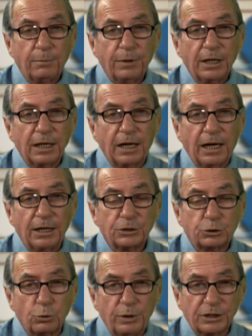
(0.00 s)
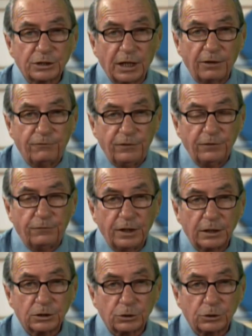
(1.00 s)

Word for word: pela juíza Vivian